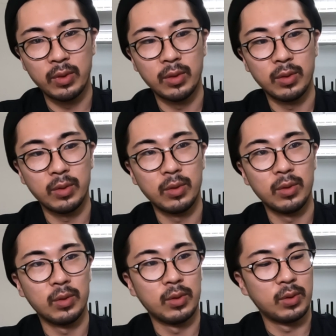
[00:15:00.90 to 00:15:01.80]
店頭かわ
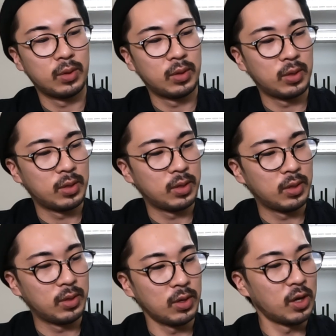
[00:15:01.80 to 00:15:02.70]
からないネットだ
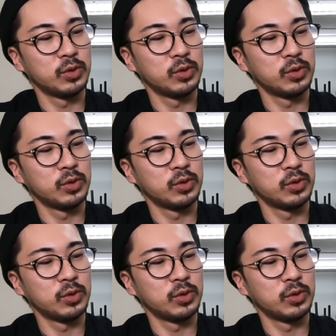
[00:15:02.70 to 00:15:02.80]
から